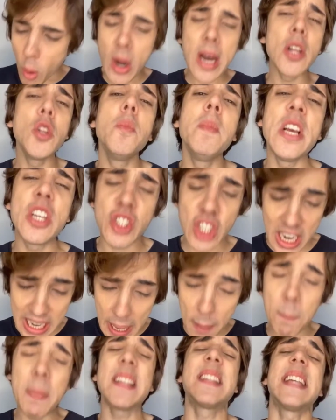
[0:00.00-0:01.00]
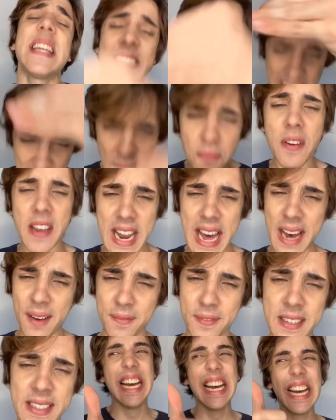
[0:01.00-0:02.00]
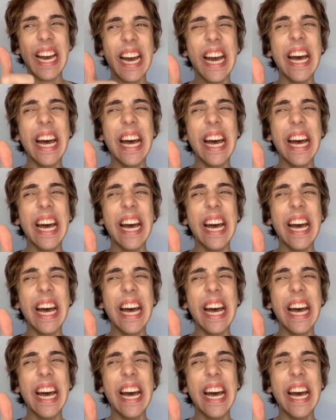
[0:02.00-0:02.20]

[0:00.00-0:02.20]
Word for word: a boca não mexia, a cabeça nem virava.